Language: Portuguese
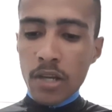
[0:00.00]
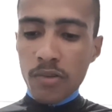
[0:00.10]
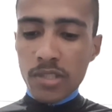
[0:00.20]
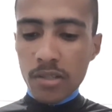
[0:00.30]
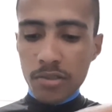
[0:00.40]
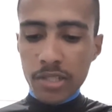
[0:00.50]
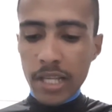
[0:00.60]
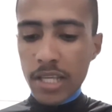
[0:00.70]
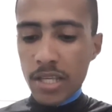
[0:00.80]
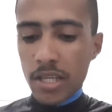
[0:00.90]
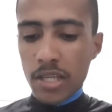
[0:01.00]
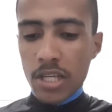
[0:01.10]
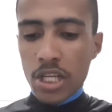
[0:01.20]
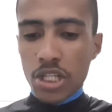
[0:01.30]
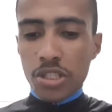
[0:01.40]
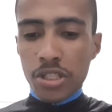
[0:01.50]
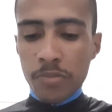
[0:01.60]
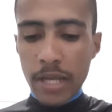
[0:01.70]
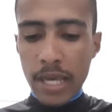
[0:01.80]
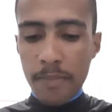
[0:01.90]
Você consegue
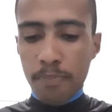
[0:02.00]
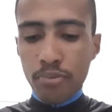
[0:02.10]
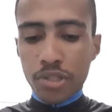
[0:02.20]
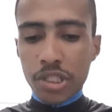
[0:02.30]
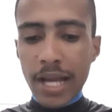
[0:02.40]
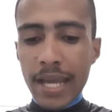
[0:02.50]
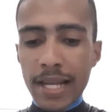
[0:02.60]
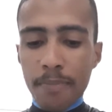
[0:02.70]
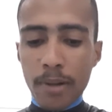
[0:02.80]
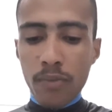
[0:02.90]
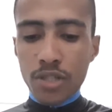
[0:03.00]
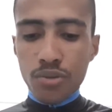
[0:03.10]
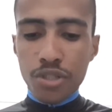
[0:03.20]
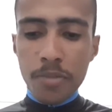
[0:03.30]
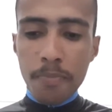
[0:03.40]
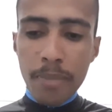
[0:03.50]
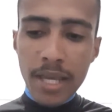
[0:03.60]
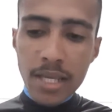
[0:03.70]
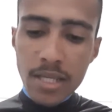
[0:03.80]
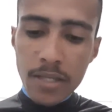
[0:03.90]
é, puxar ela para um ajuste
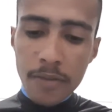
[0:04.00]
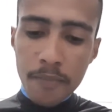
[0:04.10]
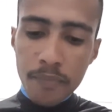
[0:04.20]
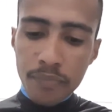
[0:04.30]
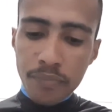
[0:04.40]
bem